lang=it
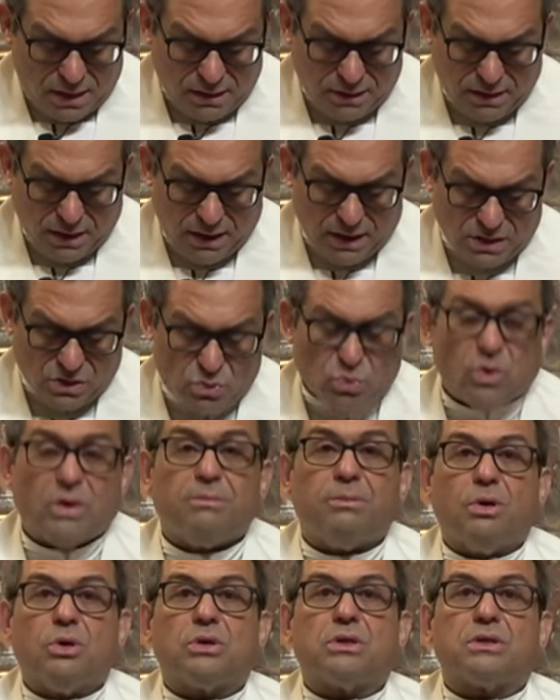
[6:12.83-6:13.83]
dalla sua
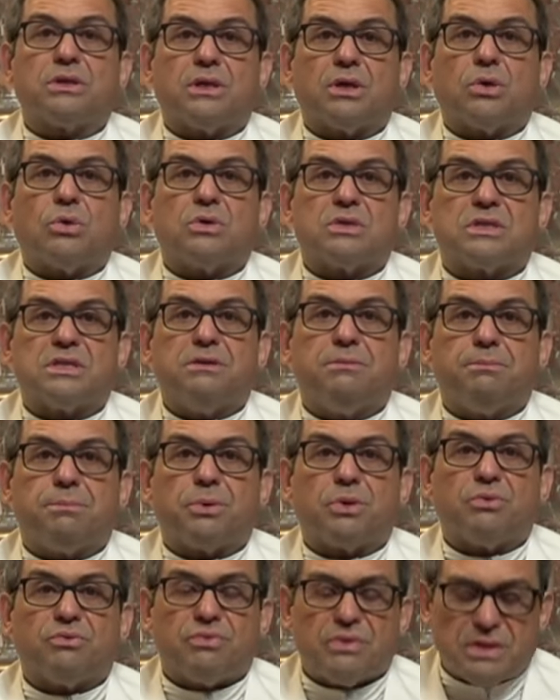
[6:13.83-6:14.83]
morte così
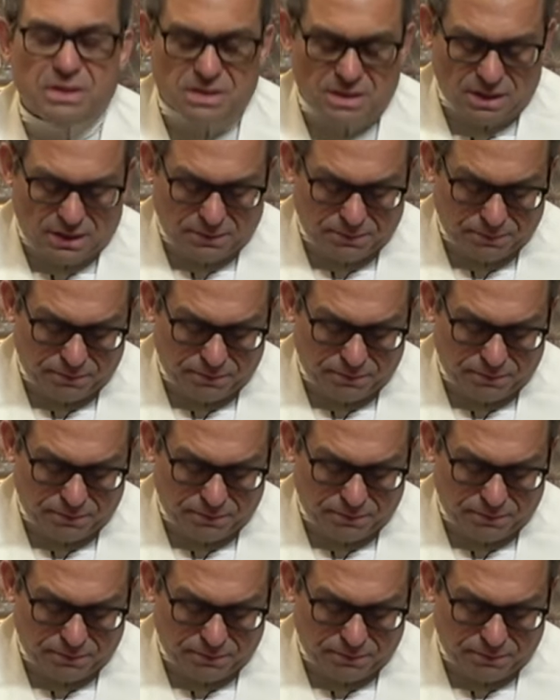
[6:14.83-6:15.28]
improvvisa.